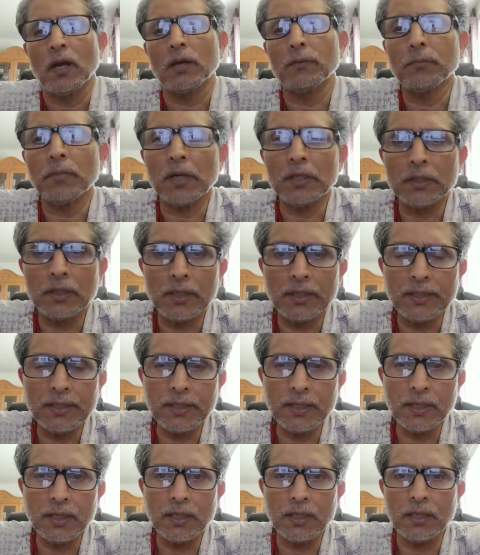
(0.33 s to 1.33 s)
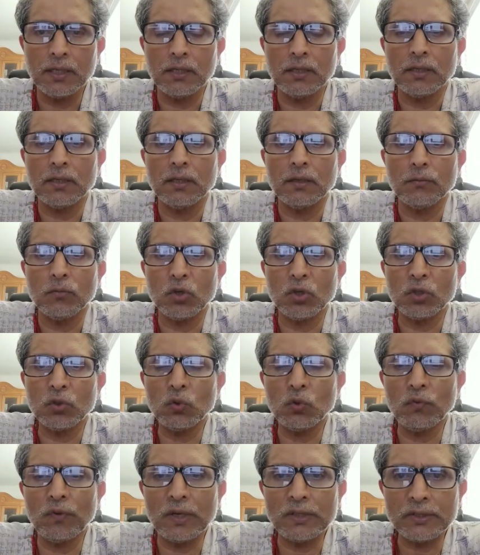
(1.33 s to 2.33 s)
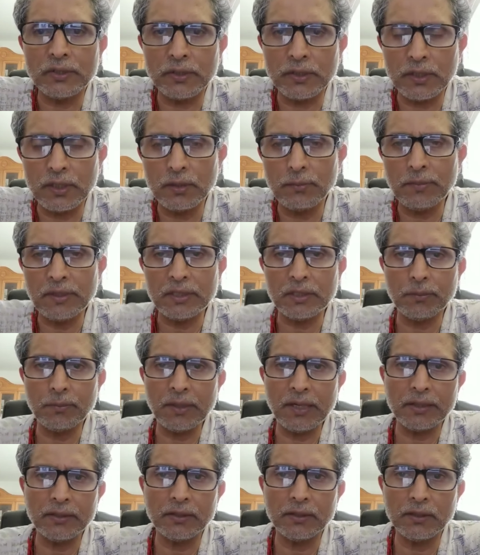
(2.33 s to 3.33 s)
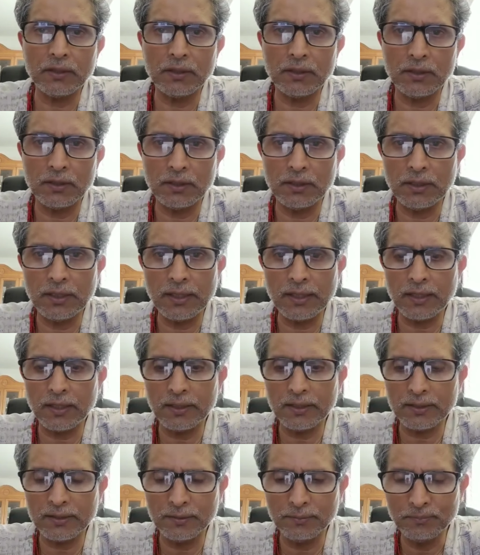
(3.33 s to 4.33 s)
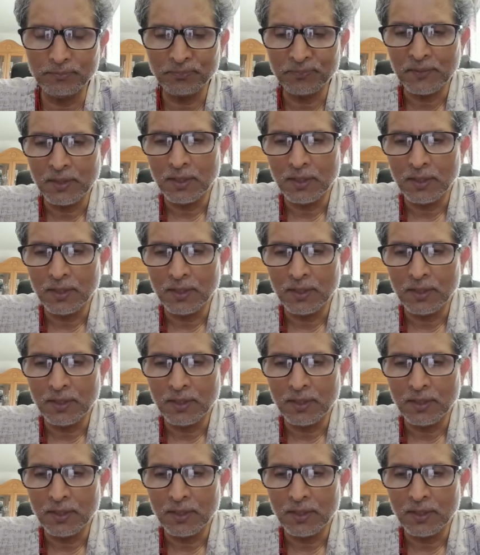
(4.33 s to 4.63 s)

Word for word: அன்பார்ந்த இனிய முகநூல் வாசகர்கள் மற்றும் எனது நேயர்களுக்கும்